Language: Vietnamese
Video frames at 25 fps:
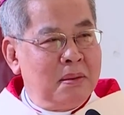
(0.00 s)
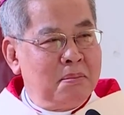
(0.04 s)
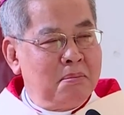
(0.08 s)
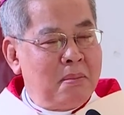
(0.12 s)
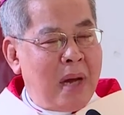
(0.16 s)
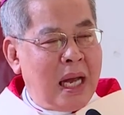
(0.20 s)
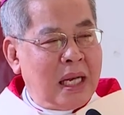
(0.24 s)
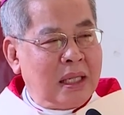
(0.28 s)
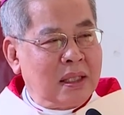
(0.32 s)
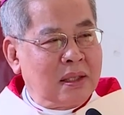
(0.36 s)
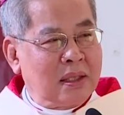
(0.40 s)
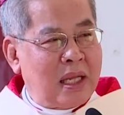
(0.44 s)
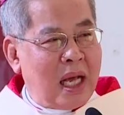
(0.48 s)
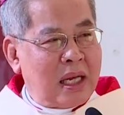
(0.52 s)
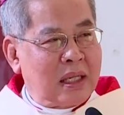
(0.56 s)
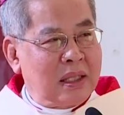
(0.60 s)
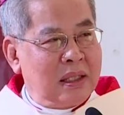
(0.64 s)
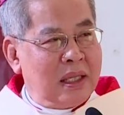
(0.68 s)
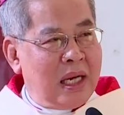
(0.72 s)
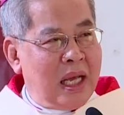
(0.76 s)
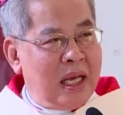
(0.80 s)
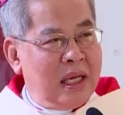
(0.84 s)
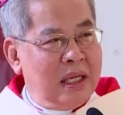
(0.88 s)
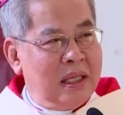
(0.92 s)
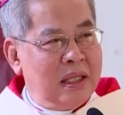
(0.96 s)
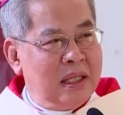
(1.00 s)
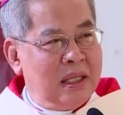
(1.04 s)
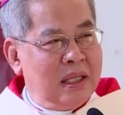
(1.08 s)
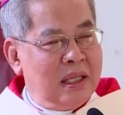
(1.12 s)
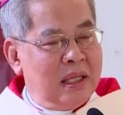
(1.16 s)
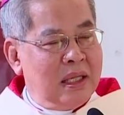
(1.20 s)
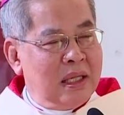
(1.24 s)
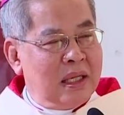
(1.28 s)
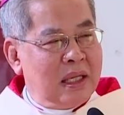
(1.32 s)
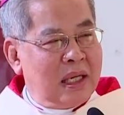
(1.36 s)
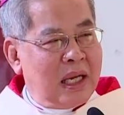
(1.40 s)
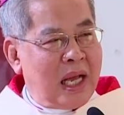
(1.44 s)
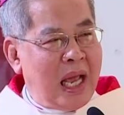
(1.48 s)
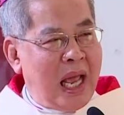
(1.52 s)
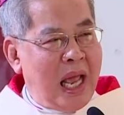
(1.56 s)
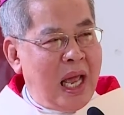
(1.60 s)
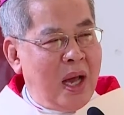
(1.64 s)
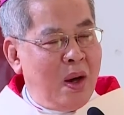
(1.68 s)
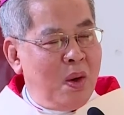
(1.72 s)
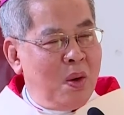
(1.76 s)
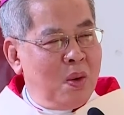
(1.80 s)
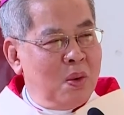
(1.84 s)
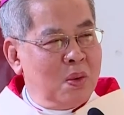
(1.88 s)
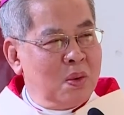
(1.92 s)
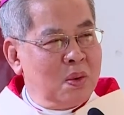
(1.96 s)
bệnh tật này,
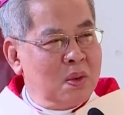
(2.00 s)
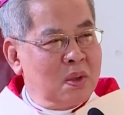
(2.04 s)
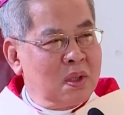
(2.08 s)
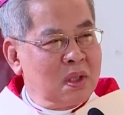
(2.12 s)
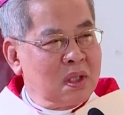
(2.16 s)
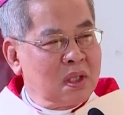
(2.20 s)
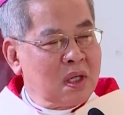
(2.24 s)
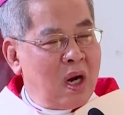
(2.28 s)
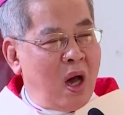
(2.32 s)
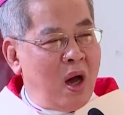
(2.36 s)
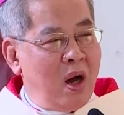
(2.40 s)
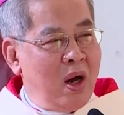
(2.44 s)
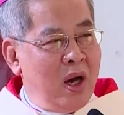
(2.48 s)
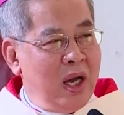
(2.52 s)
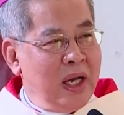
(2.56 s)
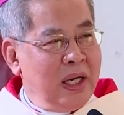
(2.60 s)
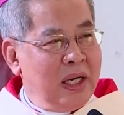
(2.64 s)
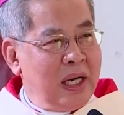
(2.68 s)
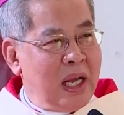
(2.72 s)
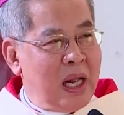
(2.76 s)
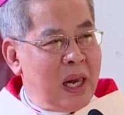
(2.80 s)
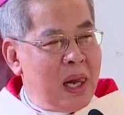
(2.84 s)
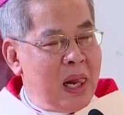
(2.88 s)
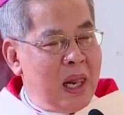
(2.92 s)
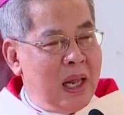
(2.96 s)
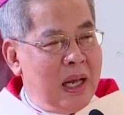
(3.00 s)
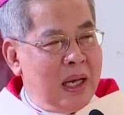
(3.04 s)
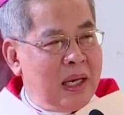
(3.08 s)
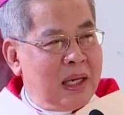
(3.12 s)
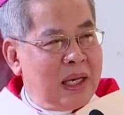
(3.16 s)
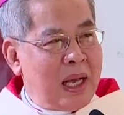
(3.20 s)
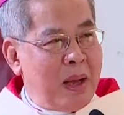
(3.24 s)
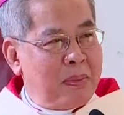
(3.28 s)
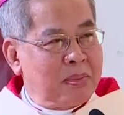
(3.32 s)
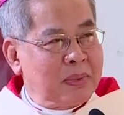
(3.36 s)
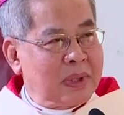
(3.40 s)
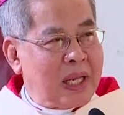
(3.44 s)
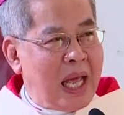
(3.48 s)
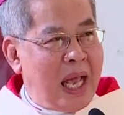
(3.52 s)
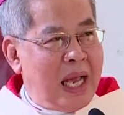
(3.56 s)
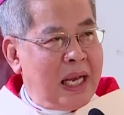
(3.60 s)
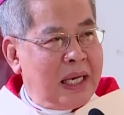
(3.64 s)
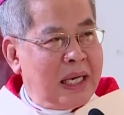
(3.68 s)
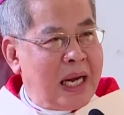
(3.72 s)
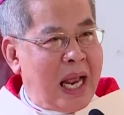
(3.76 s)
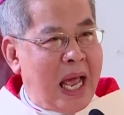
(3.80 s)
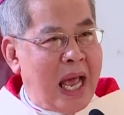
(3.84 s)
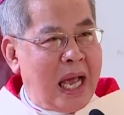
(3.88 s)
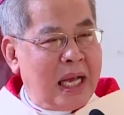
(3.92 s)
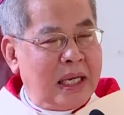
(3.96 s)
nghèo, đói này gặp tai
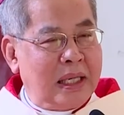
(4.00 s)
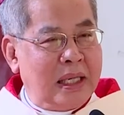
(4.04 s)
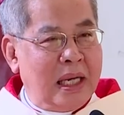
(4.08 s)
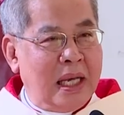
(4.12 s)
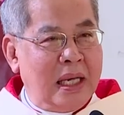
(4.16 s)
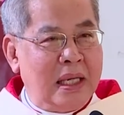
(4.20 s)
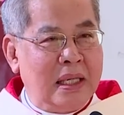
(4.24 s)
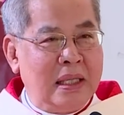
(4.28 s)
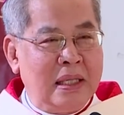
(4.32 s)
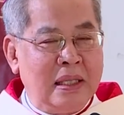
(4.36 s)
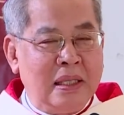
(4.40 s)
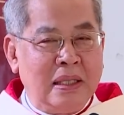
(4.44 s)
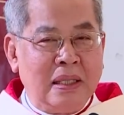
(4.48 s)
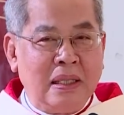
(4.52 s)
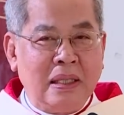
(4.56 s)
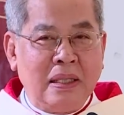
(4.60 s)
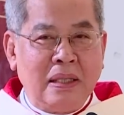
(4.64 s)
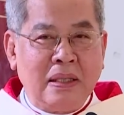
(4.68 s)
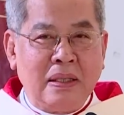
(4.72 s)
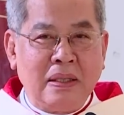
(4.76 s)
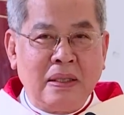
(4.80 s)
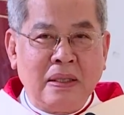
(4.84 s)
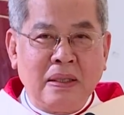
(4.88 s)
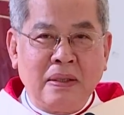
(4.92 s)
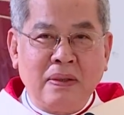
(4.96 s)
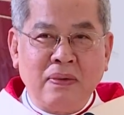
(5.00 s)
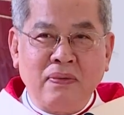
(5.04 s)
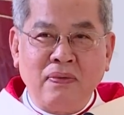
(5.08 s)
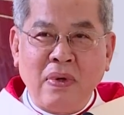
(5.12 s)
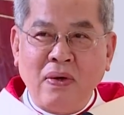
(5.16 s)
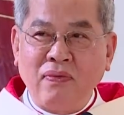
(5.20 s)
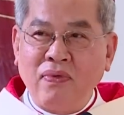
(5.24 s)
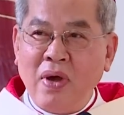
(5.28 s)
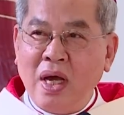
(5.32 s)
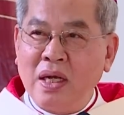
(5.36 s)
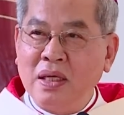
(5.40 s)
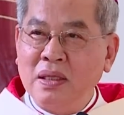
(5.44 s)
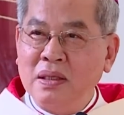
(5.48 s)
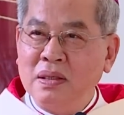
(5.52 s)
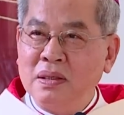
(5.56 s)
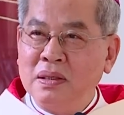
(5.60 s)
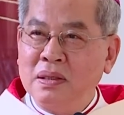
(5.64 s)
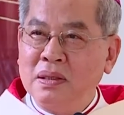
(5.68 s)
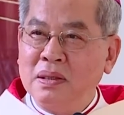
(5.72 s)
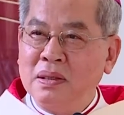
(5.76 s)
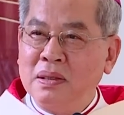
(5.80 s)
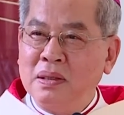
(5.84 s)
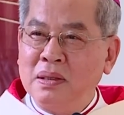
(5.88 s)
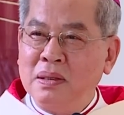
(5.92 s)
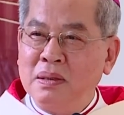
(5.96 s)
nạn này ờ, vân vân
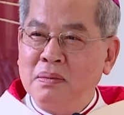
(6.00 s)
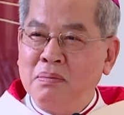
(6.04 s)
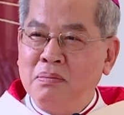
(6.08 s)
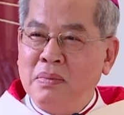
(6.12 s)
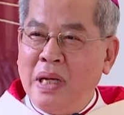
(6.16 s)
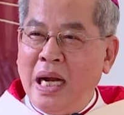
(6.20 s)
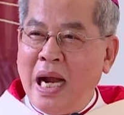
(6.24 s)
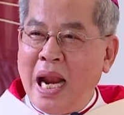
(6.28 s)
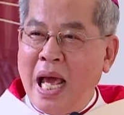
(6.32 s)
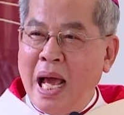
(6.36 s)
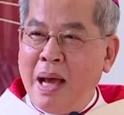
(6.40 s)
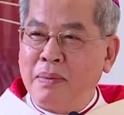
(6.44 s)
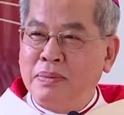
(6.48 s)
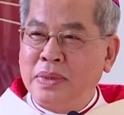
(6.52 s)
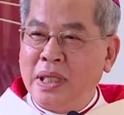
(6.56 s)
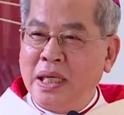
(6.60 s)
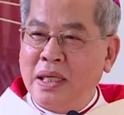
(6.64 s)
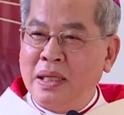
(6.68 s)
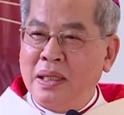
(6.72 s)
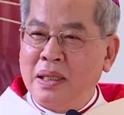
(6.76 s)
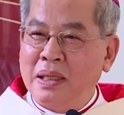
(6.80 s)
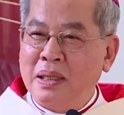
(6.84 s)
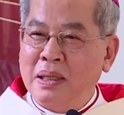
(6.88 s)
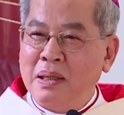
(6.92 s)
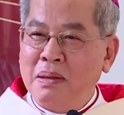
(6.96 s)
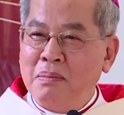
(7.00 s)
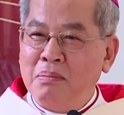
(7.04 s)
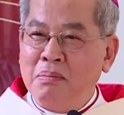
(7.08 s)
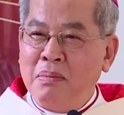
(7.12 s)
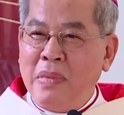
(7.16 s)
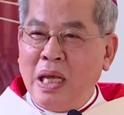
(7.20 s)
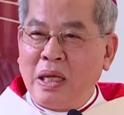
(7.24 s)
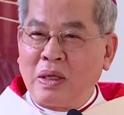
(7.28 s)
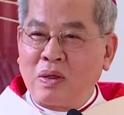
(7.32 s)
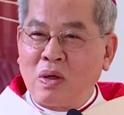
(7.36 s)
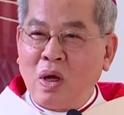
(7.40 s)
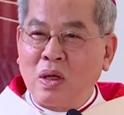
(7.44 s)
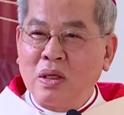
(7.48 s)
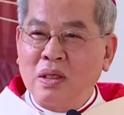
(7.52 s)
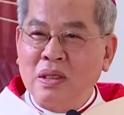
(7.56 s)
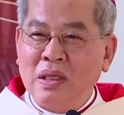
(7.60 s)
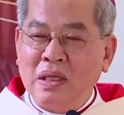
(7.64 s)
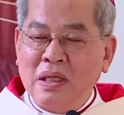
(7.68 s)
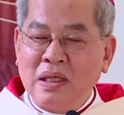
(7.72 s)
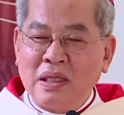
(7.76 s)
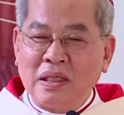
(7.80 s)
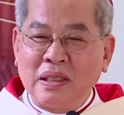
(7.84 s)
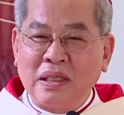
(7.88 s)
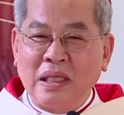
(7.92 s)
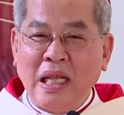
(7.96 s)
mình làm gì mình có
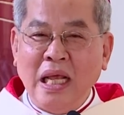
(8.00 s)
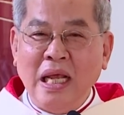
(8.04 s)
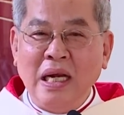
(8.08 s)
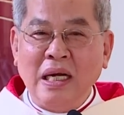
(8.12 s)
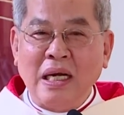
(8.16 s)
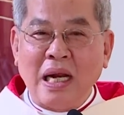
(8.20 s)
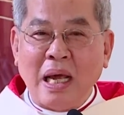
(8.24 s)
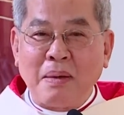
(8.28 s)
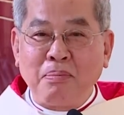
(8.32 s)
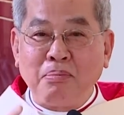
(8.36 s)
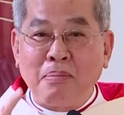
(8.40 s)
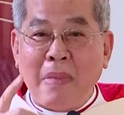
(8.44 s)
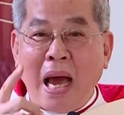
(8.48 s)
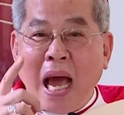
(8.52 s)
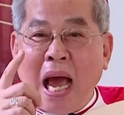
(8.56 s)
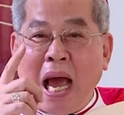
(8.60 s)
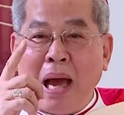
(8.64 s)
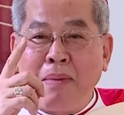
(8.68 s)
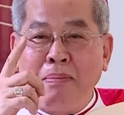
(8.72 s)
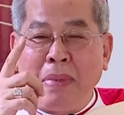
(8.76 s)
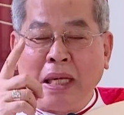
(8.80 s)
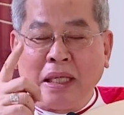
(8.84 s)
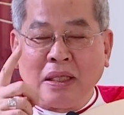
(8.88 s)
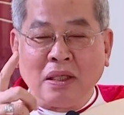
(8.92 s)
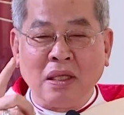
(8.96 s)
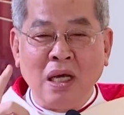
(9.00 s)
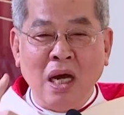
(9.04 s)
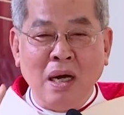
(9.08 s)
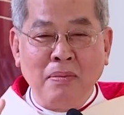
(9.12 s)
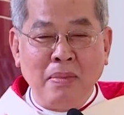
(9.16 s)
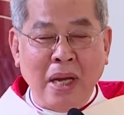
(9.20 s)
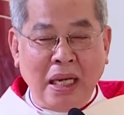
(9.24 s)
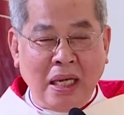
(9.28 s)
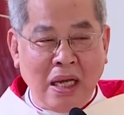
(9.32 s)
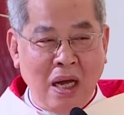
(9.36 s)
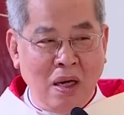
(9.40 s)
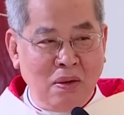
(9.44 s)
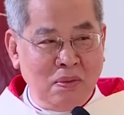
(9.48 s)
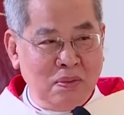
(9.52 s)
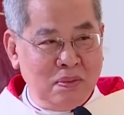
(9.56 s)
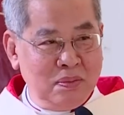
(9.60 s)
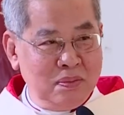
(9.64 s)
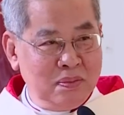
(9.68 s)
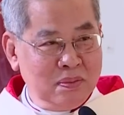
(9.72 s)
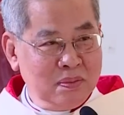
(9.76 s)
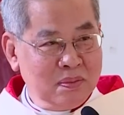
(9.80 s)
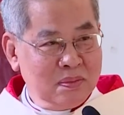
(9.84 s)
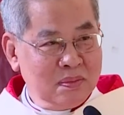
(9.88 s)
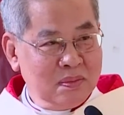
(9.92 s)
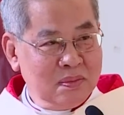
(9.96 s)
tin là ba mình thương mình không
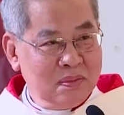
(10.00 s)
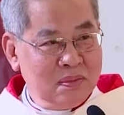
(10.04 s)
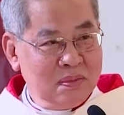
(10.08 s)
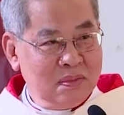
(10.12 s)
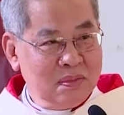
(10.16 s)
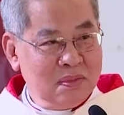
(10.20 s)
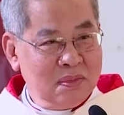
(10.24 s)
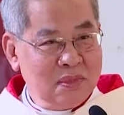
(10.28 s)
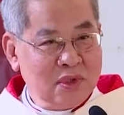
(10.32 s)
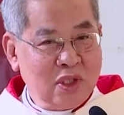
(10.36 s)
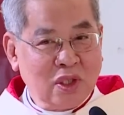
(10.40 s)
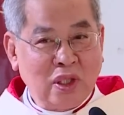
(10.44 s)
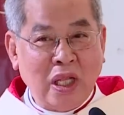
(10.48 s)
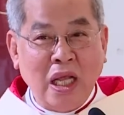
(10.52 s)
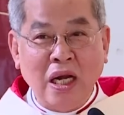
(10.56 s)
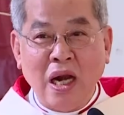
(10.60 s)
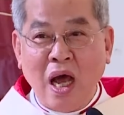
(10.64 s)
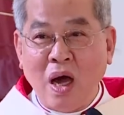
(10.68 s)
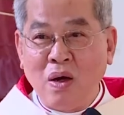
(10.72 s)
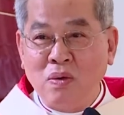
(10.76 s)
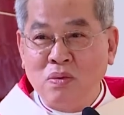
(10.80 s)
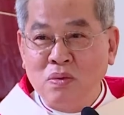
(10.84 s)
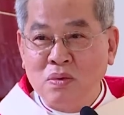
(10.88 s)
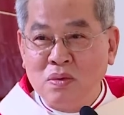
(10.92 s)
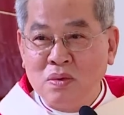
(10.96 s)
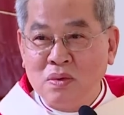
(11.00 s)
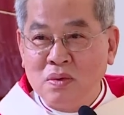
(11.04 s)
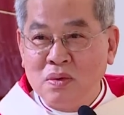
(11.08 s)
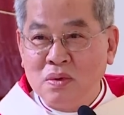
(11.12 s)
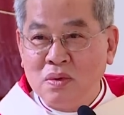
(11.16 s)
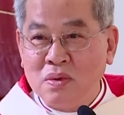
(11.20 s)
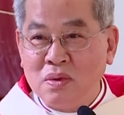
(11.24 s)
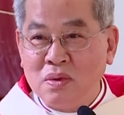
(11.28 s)
tin không